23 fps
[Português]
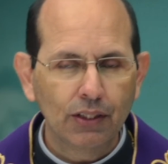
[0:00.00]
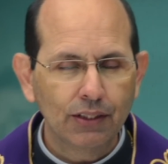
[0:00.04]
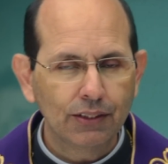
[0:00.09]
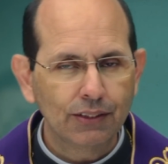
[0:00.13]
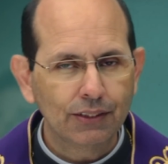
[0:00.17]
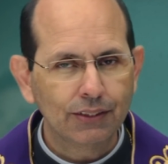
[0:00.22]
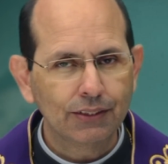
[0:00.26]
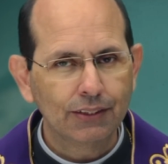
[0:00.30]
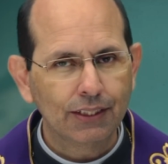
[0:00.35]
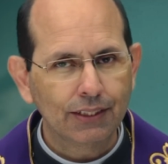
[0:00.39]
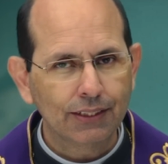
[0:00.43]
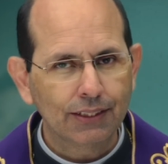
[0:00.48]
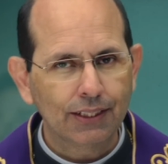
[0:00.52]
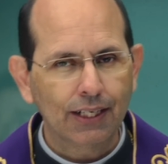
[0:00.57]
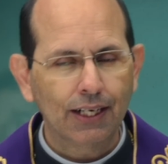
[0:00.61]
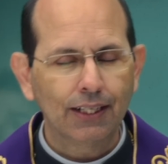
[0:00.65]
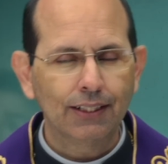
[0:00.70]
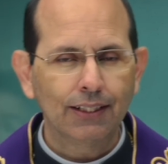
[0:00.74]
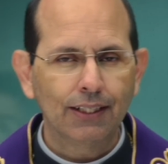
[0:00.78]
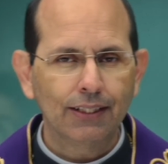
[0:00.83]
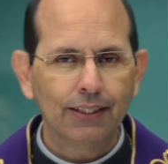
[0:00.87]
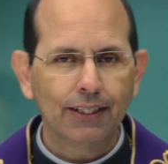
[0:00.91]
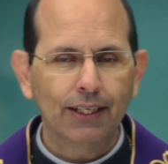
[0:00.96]
antes de
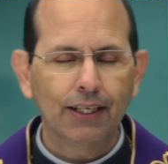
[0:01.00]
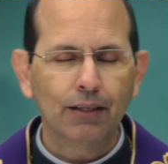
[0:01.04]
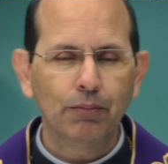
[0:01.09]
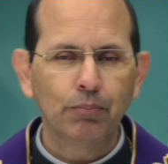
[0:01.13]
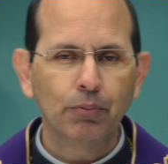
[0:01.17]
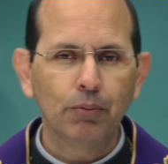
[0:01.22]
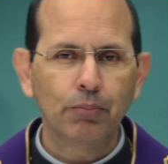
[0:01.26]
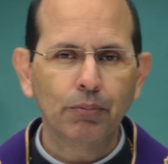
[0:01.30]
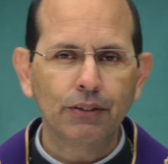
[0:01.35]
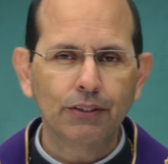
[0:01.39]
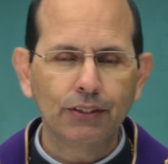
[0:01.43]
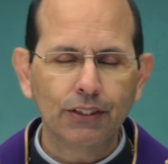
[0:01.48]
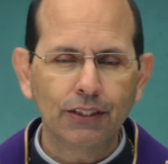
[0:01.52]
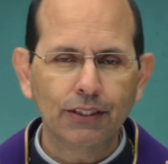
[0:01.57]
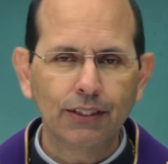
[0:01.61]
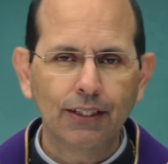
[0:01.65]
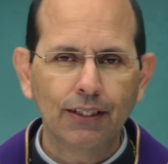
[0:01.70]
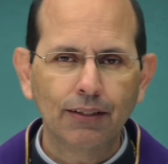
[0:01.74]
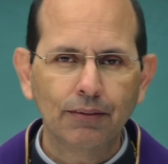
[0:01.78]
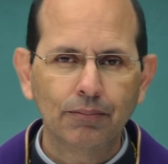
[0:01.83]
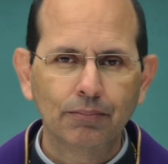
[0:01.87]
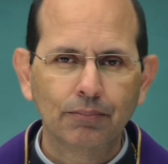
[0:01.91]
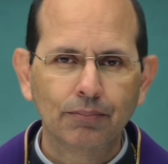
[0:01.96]
entrar na terra
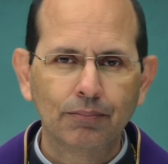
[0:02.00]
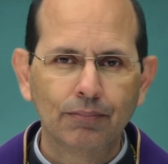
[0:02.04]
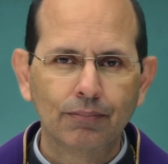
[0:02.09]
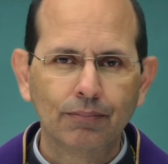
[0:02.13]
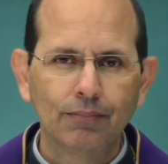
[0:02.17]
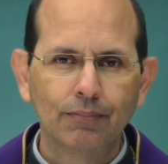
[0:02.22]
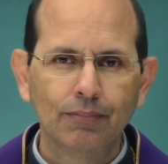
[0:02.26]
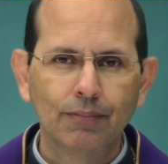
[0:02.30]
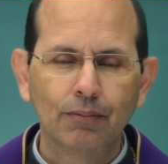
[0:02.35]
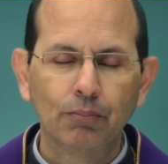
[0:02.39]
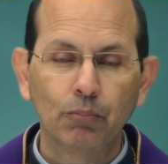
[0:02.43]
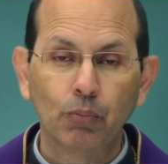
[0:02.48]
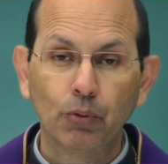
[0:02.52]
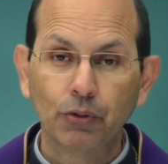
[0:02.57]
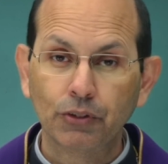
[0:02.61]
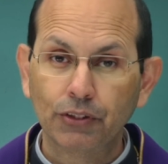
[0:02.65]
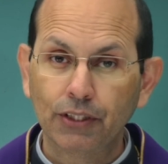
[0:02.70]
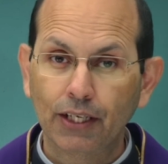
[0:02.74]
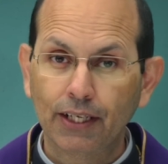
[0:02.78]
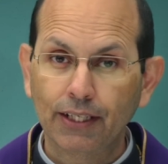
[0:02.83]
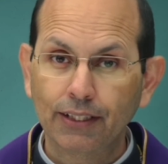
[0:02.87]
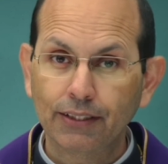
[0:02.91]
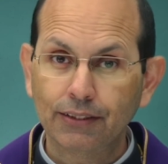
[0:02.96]
prometida,
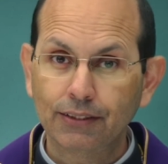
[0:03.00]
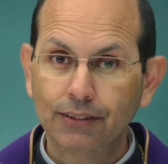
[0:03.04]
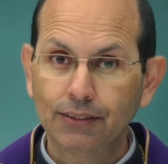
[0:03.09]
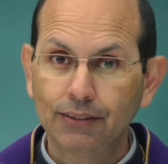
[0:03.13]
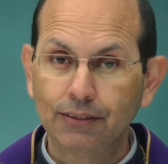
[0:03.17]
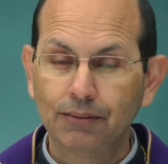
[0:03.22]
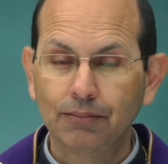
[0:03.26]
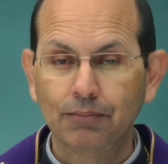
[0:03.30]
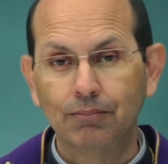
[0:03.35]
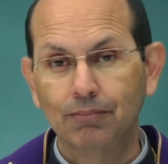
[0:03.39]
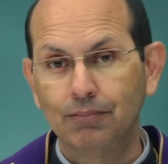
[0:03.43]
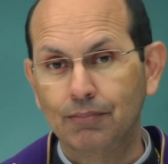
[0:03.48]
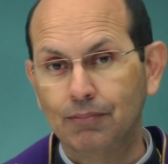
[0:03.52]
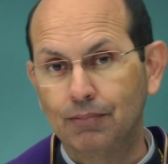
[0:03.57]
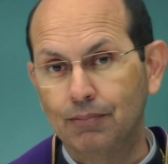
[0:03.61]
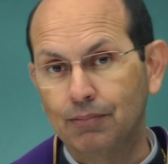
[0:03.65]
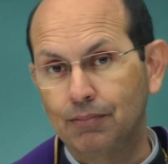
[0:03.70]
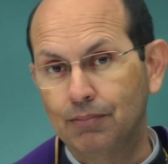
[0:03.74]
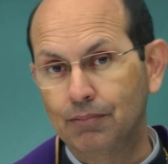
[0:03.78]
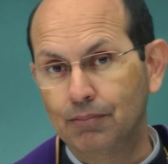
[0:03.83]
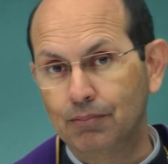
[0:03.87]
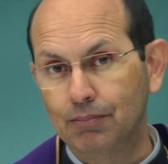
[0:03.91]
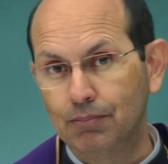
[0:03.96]
Moisés
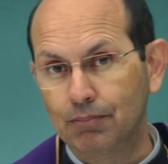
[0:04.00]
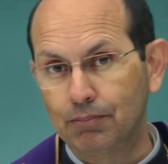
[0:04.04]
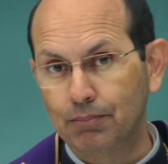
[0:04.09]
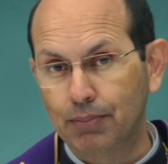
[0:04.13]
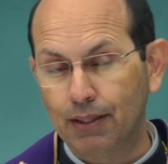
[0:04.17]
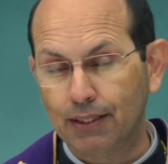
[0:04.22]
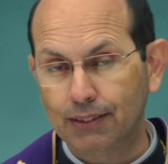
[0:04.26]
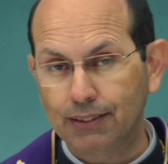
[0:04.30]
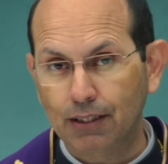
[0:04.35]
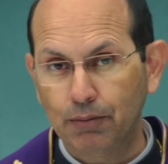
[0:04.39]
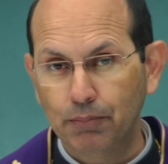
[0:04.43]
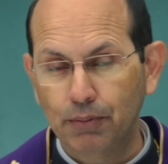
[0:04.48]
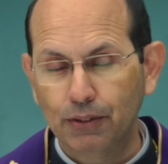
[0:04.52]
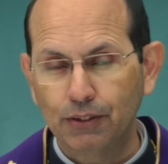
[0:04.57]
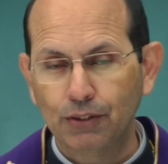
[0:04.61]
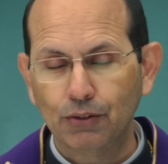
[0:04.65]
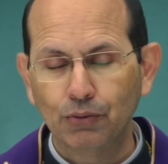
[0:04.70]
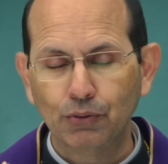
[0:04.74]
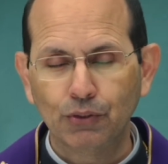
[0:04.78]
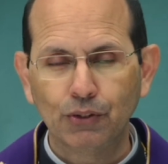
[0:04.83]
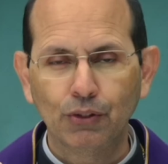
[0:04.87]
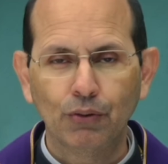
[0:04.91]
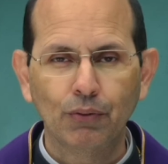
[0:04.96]

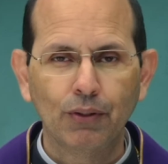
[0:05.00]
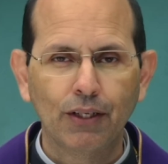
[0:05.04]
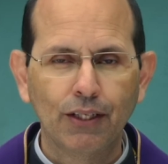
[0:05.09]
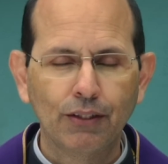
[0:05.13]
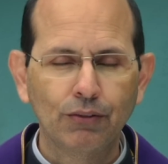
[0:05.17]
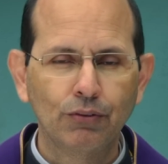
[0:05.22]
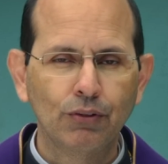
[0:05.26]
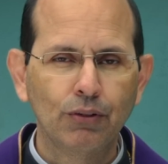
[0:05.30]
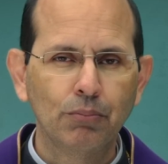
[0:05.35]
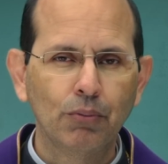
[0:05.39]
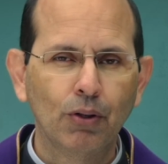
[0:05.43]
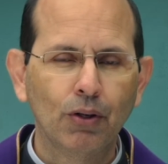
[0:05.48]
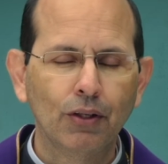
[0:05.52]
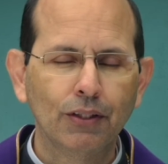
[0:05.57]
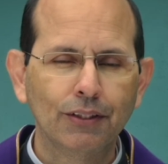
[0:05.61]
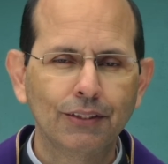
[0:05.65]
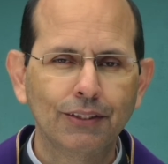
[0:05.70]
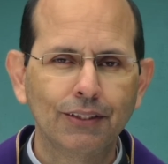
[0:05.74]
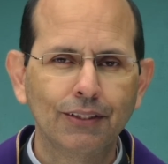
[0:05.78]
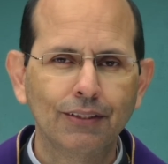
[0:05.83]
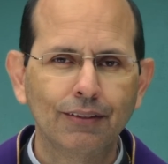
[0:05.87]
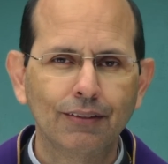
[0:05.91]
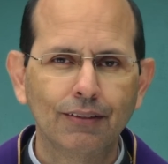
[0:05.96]
praticamente no seu leito de
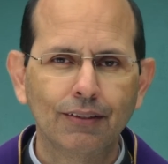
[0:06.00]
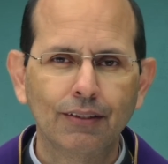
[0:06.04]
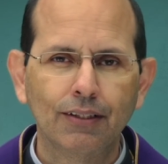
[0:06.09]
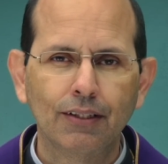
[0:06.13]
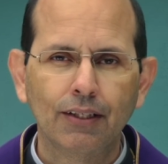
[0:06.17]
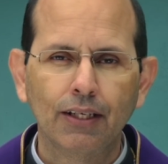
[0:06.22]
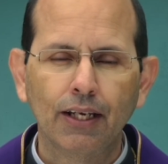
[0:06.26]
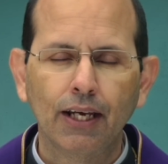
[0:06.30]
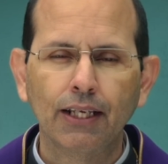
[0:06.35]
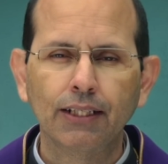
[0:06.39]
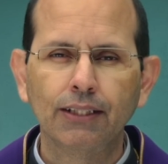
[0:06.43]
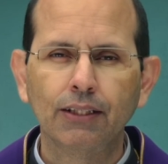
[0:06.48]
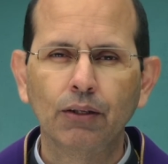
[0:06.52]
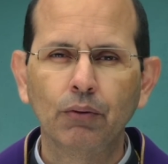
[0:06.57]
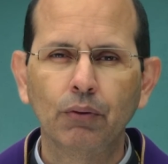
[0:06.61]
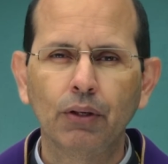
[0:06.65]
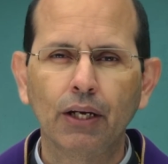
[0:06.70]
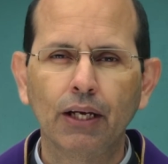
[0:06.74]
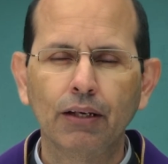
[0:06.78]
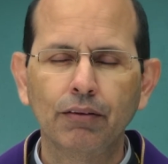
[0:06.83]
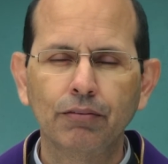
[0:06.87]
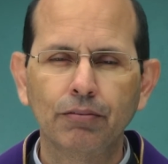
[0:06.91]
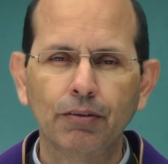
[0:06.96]
morte,
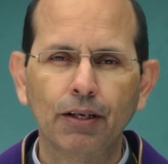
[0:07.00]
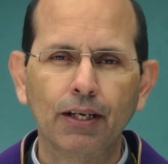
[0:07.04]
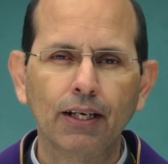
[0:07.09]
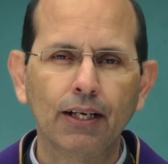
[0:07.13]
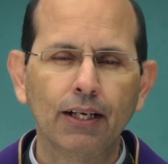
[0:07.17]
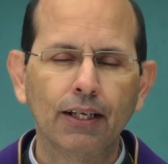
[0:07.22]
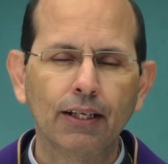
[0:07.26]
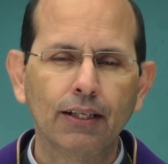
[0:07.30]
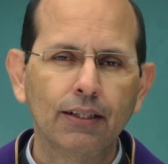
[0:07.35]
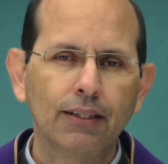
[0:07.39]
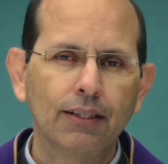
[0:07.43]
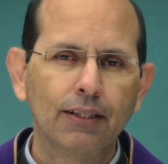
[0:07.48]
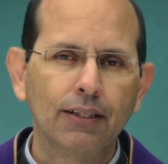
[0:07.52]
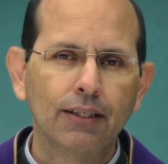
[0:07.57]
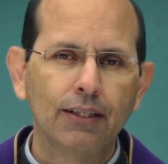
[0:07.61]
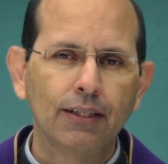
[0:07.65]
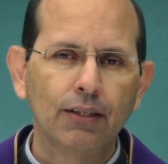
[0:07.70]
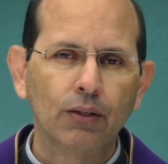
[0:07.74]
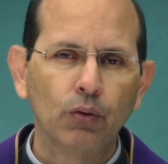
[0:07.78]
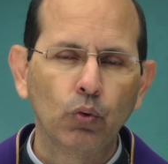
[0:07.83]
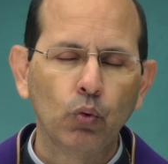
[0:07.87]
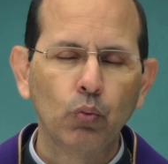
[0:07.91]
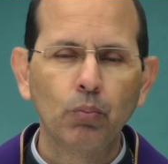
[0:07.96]
então revela
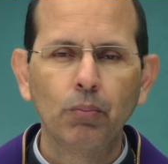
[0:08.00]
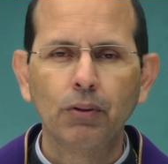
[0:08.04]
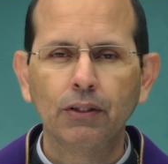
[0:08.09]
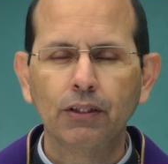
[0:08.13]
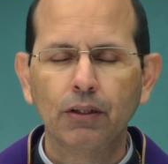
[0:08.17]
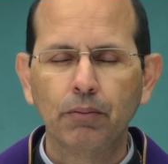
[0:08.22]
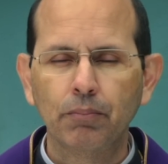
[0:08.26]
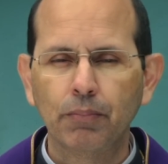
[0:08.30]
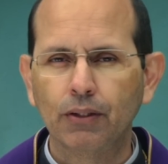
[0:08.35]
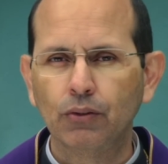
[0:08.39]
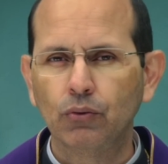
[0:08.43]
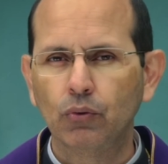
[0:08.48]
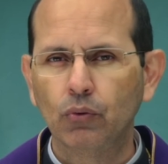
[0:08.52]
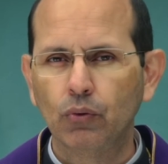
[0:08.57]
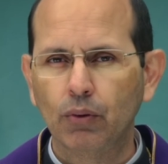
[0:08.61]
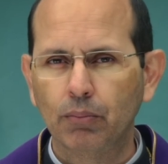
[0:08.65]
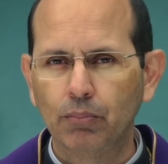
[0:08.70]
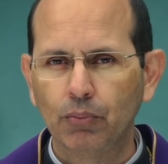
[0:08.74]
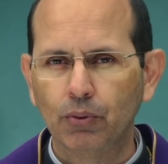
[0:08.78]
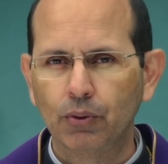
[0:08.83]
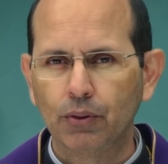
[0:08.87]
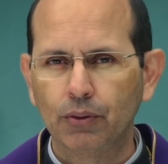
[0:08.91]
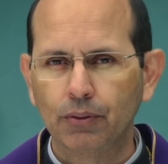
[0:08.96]
o mandamento do
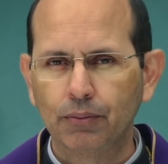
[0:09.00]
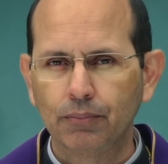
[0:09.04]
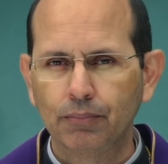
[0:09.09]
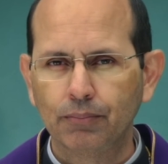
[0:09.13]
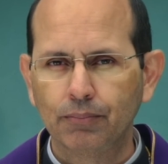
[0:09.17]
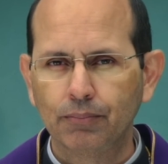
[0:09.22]
amor.